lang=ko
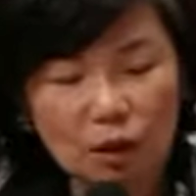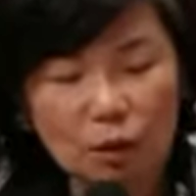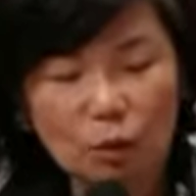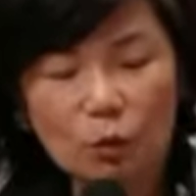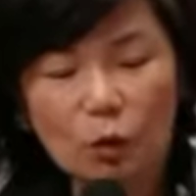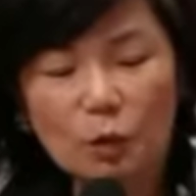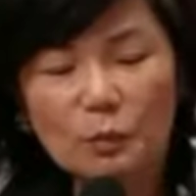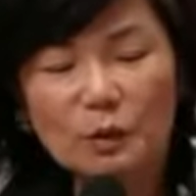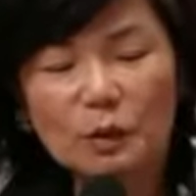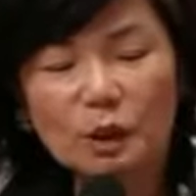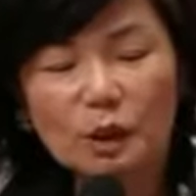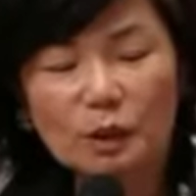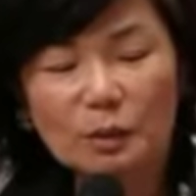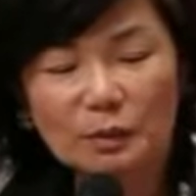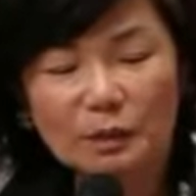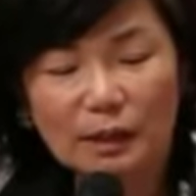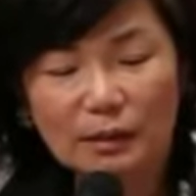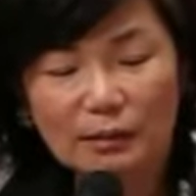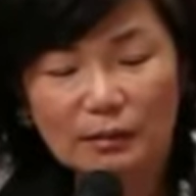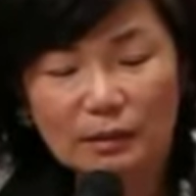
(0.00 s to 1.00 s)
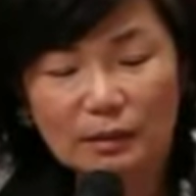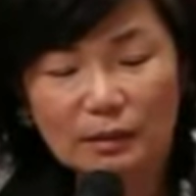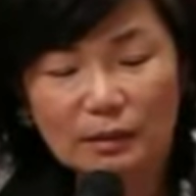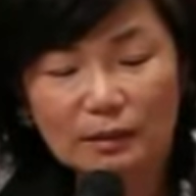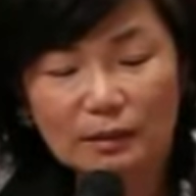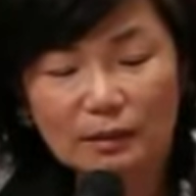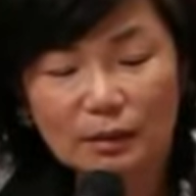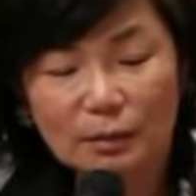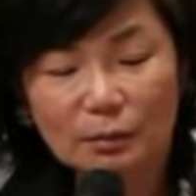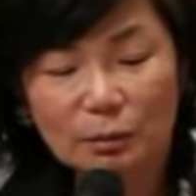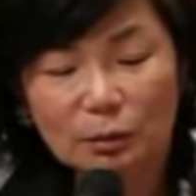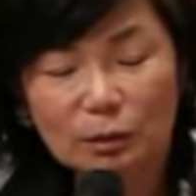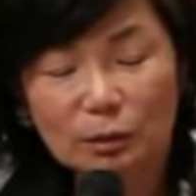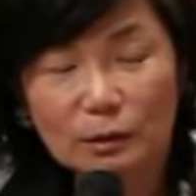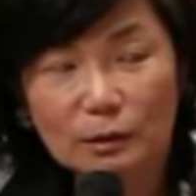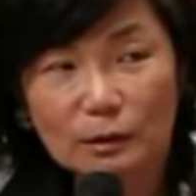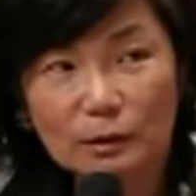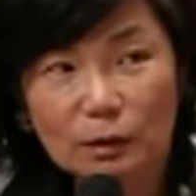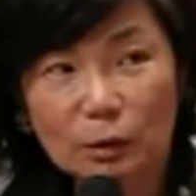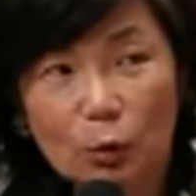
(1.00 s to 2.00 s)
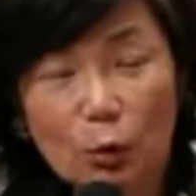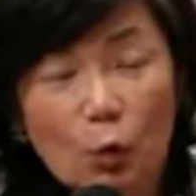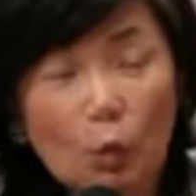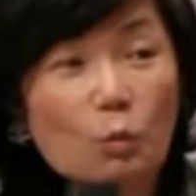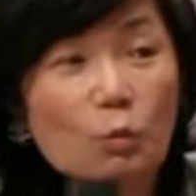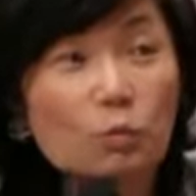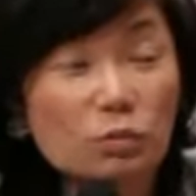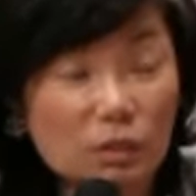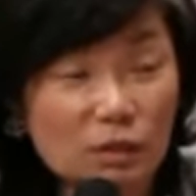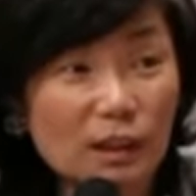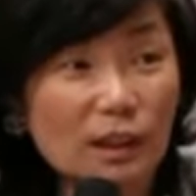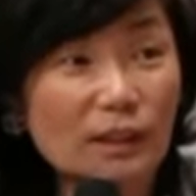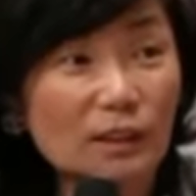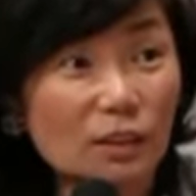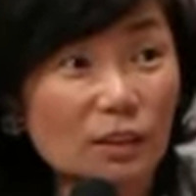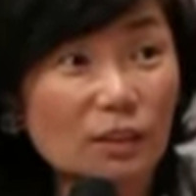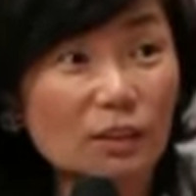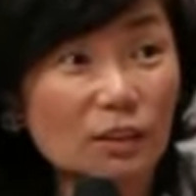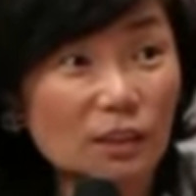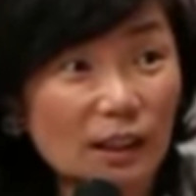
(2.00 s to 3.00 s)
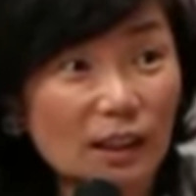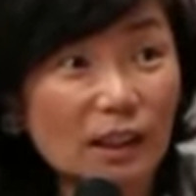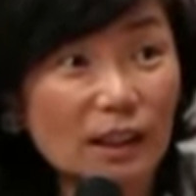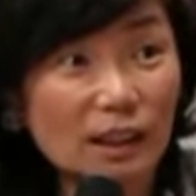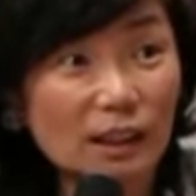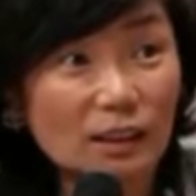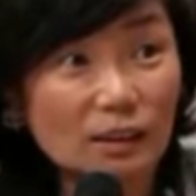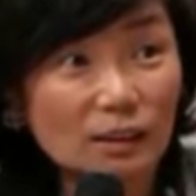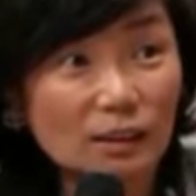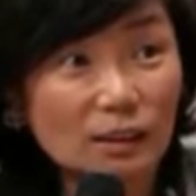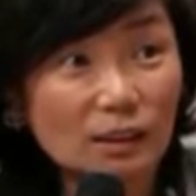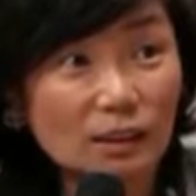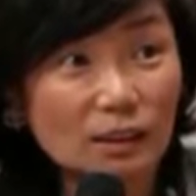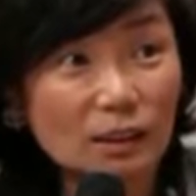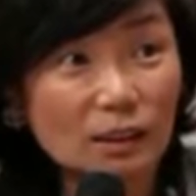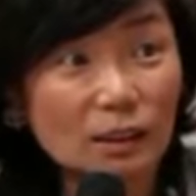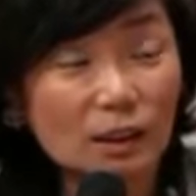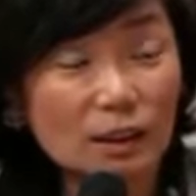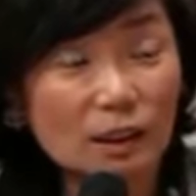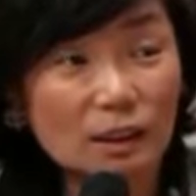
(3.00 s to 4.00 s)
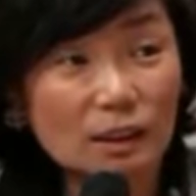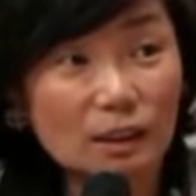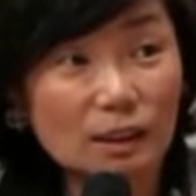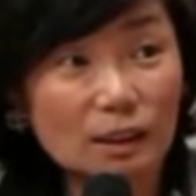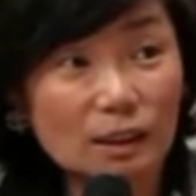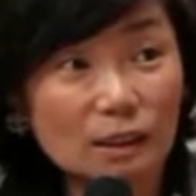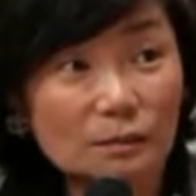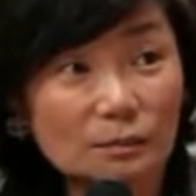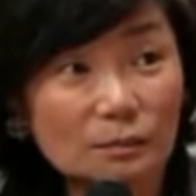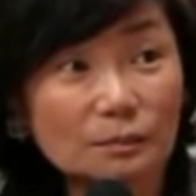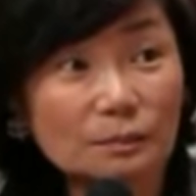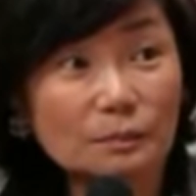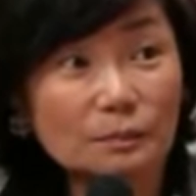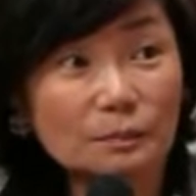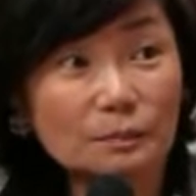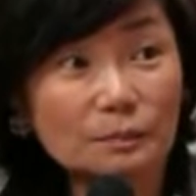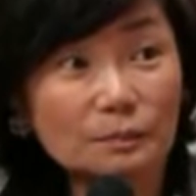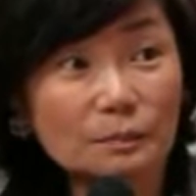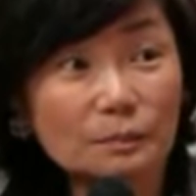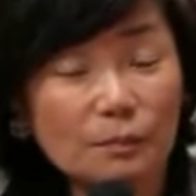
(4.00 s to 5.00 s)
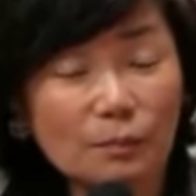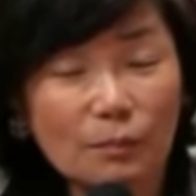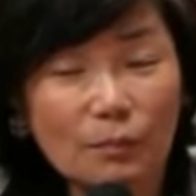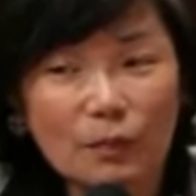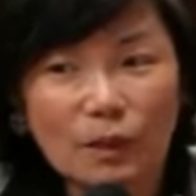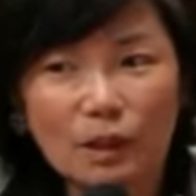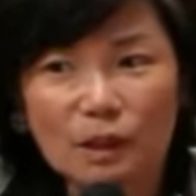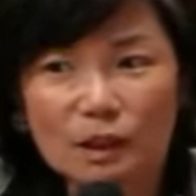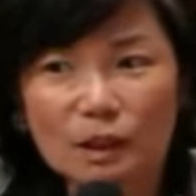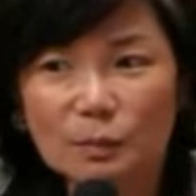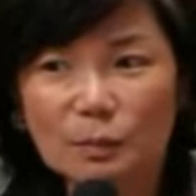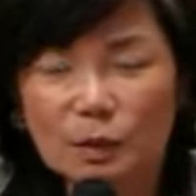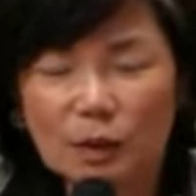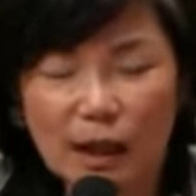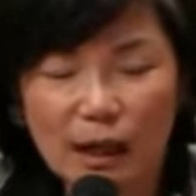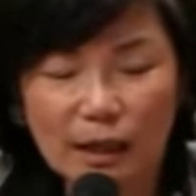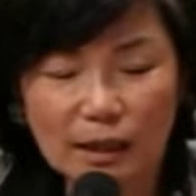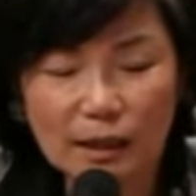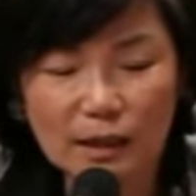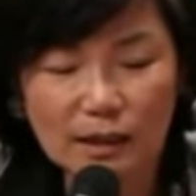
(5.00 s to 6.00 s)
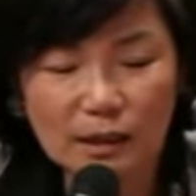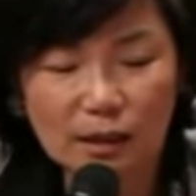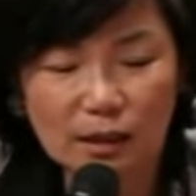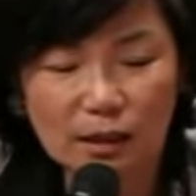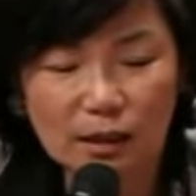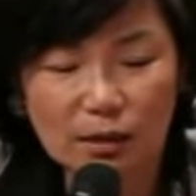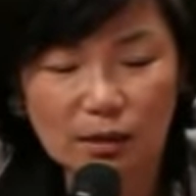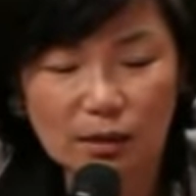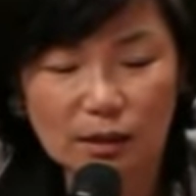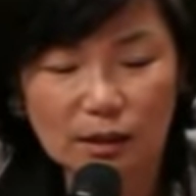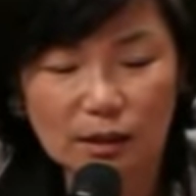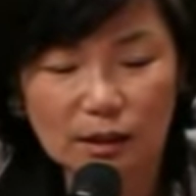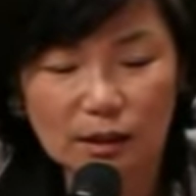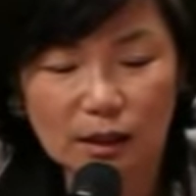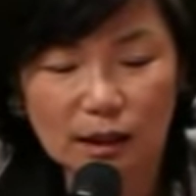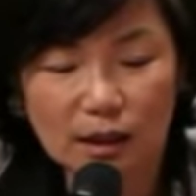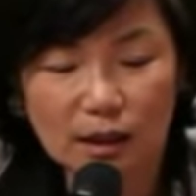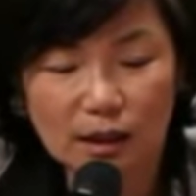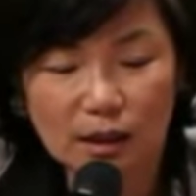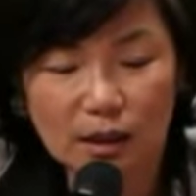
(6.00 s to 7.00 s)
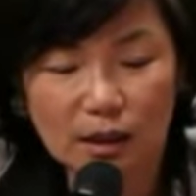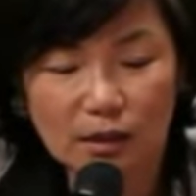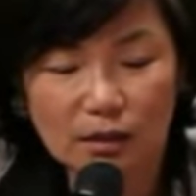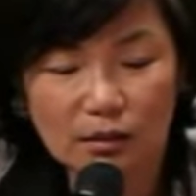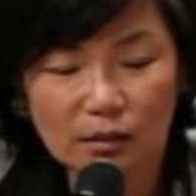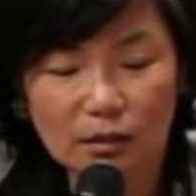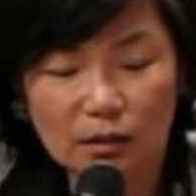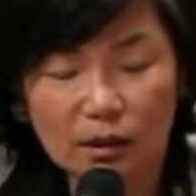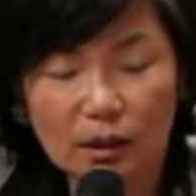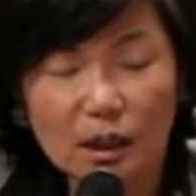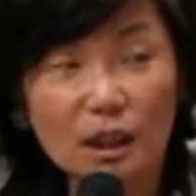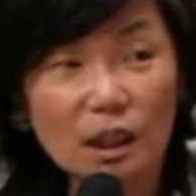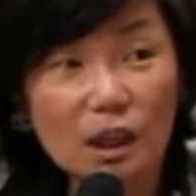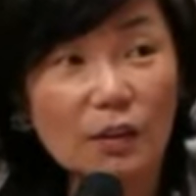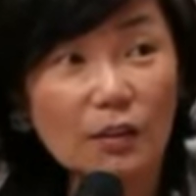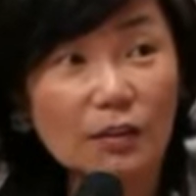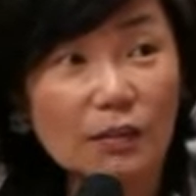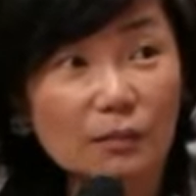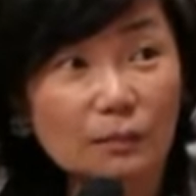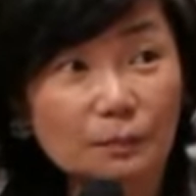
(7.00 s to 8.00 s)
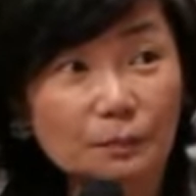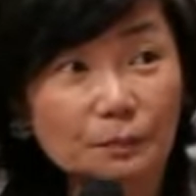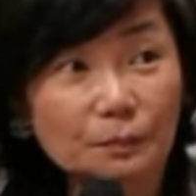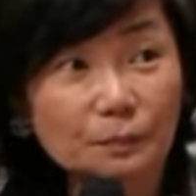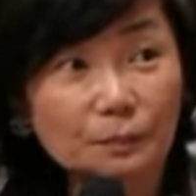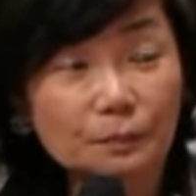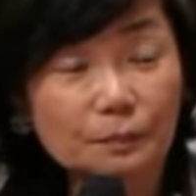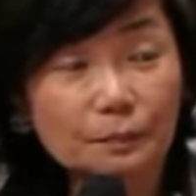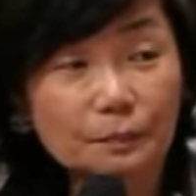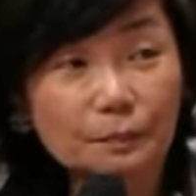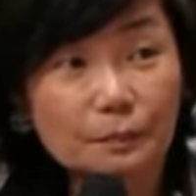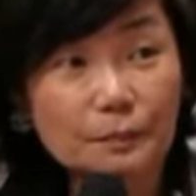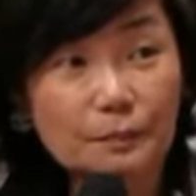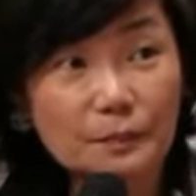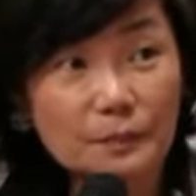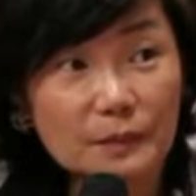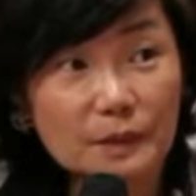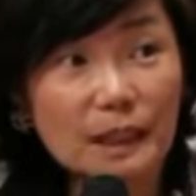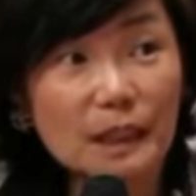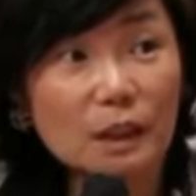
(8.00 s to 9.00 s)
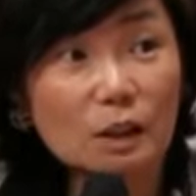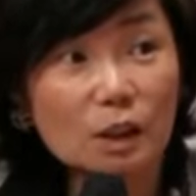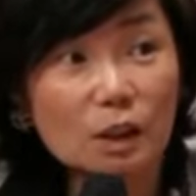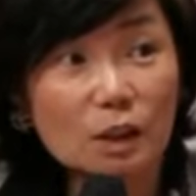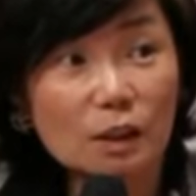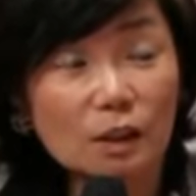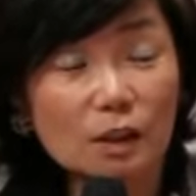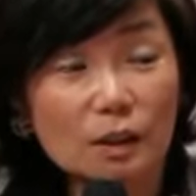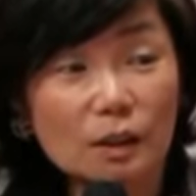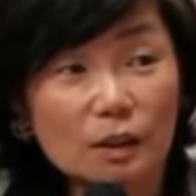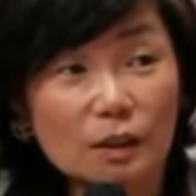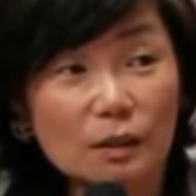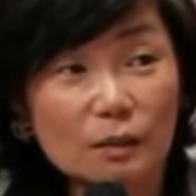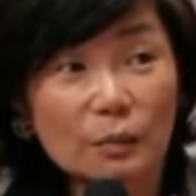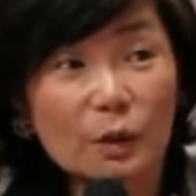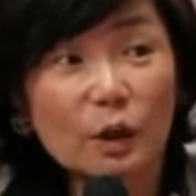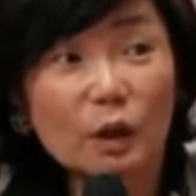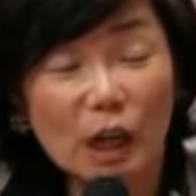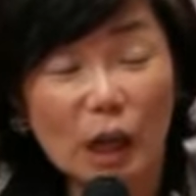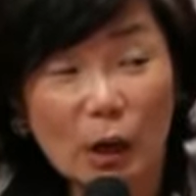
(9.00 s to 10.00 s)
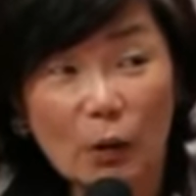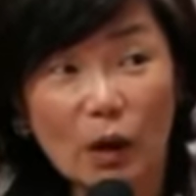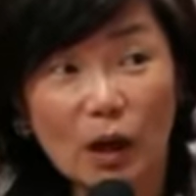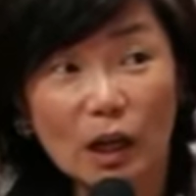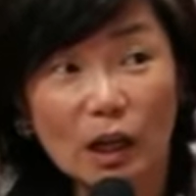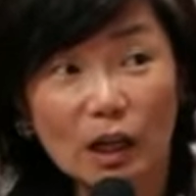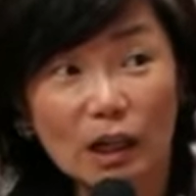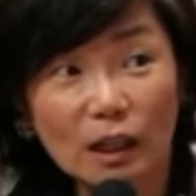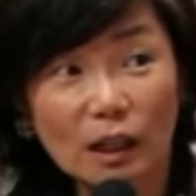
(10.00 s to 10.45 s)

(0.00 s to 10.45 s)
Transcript: 워밍업이라는 건 그때부터 이제 공부를 했던 거 얘기하는 그쵸, 거죠. 예, 그러니까 공부하고. 그러니까, 음, 직접 강의를 시작한 거는 이제 한 1년? 예, 1년. 작년? 네. 몇 개월?